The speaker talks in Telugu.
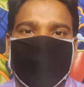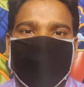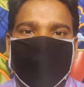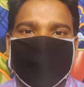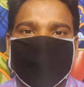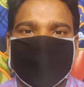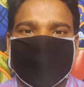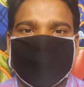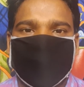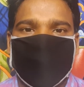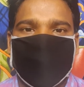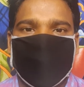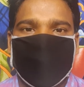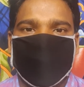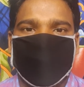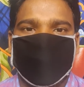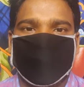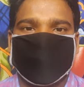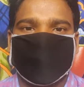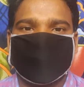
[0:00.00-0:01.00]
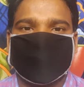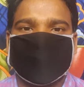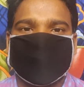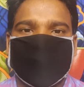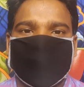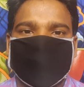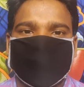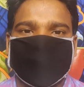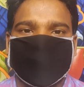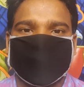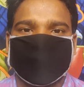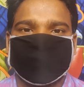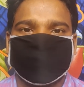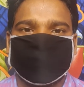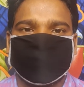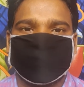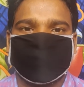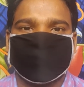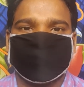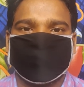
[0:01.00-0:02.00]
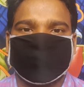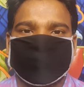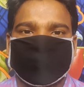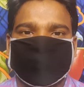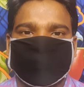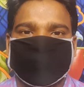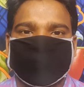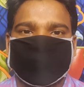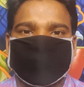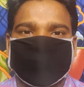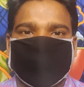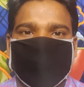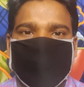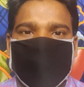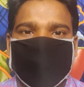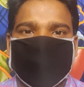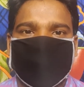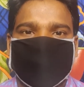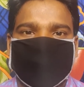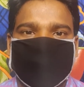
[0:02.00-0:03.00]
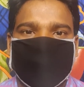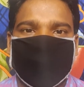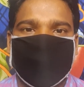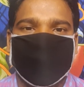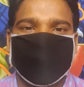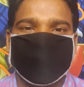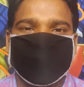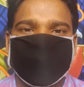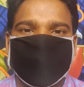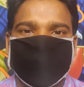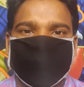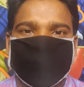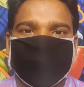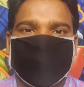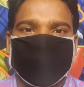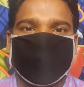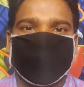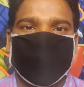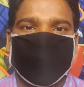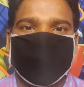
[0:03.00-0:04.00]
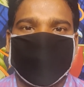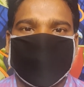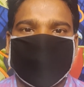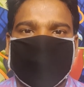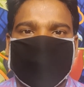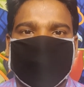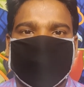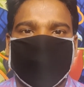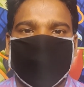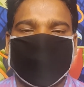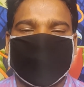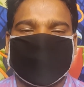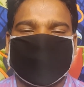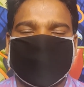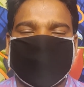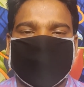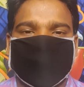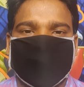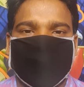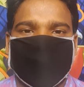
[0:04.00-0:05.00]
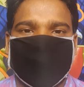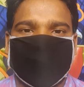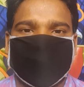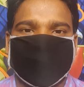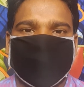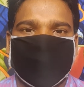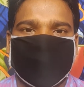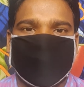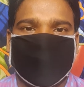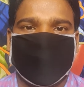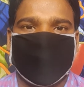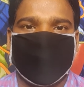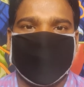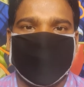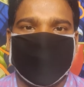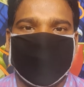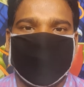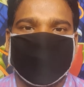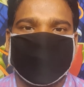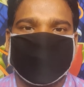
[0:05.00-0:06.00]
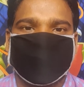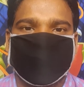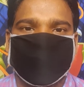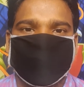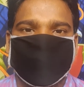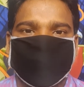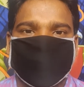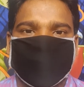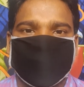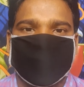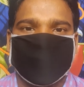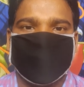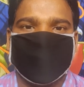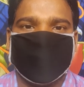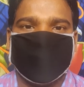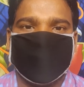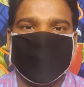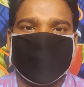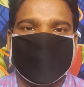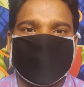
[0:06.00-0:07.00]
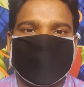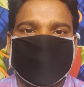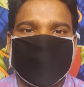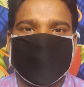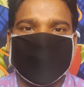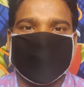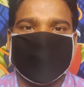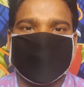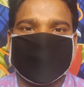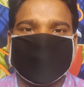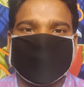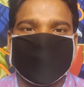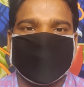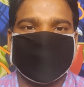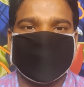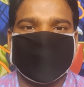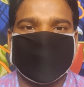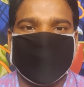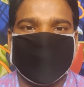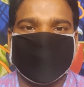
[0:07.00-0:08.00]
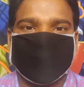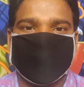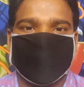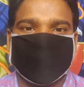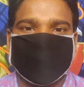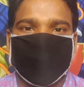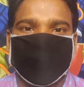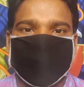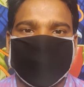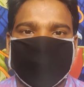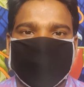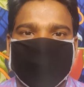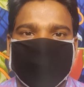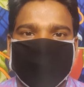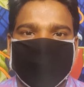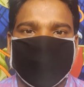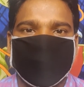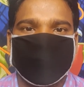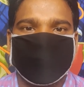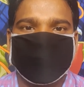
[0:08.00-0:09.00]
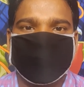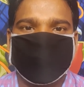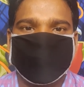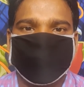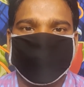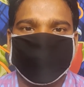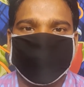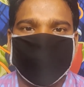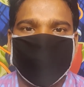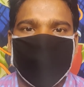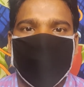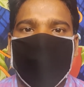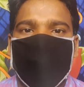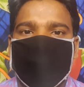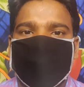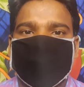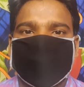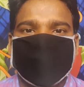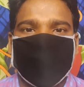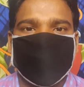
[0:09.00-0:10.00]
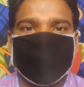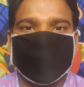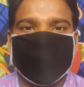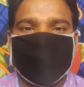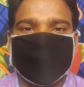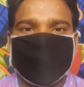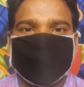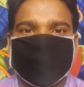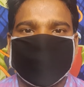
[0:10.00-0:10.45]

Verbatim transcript: అమెరికా ప్రెసిడెంట్ అమెరికా ముప్పై ఏడవ ప్రెసిడెంట్ అయినటువంటి రిచర్డ్ నిక్సన్ చేసిన తప్పుని ఆయన తర్వాత